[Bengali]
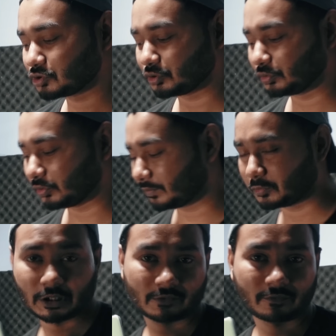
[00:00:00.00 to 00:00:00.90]
সুন্দর
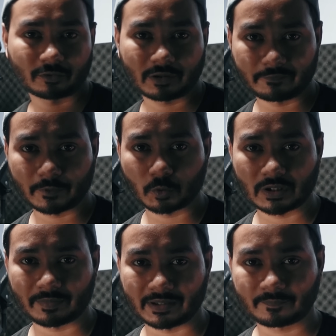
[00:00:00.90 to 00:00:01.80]
প্রোডাক্ট ফটোগ্রাফি
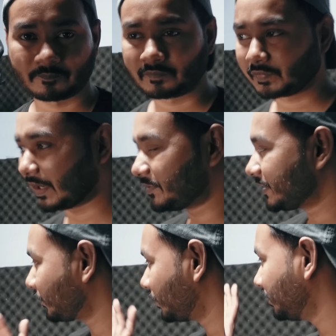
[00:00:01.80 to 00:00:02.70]
করতে পারেন আমি
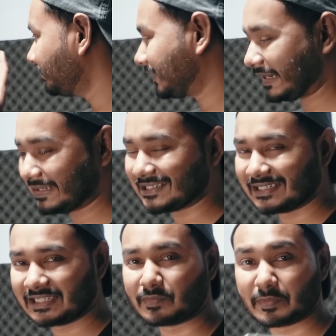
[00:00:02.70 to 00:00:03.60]
যেটা করব লাইটটা
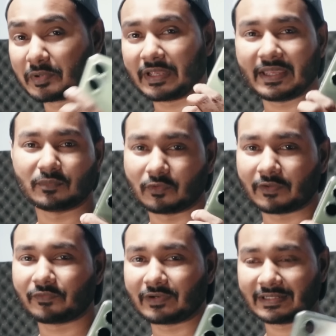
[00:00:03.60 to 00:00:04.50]
জ্বালিয়ে দেবো এবং এই
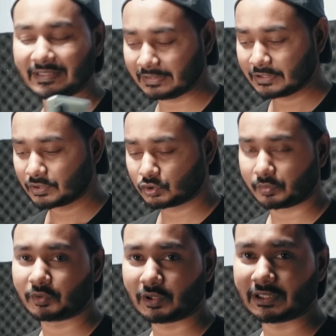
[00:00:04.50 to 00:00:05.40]
মোবাইল ফোনটা দিয়ে
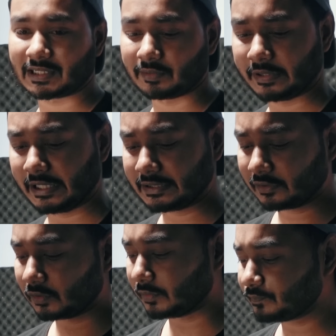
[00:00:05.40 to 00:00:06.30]
ছবি তুলে দেখাবো এইটা
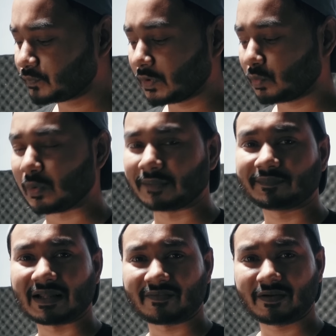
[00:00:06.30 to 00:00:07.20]
হলো ওয়ান
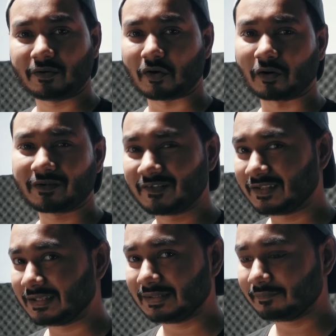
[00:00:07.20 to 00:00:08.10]
প্লাসের নর্ট
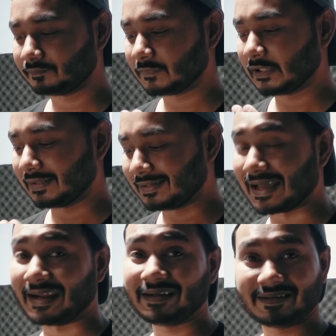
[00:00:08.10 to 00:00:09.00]
সি
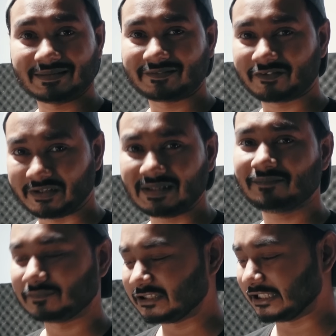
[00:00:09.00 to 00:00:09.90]
লাইট থ্রি
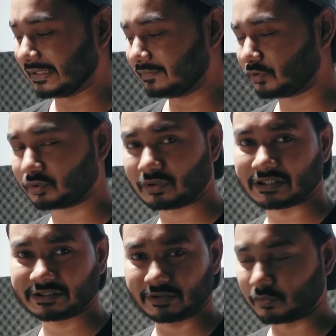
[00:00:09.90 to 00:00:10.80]
যেটা নতুন
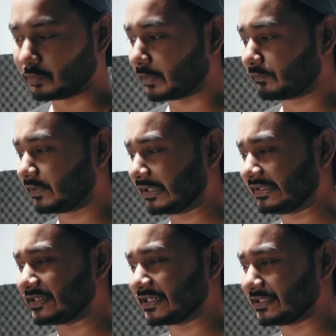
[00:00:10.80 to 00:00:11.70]
আসছে ওই মোবাইল ফোনটা
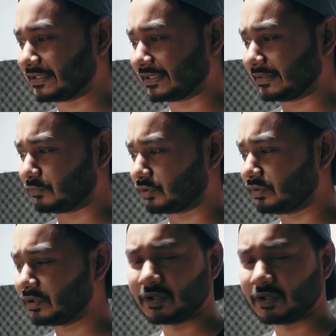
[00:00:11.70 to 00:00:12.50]
তিরিশ হাজার টাকার মতো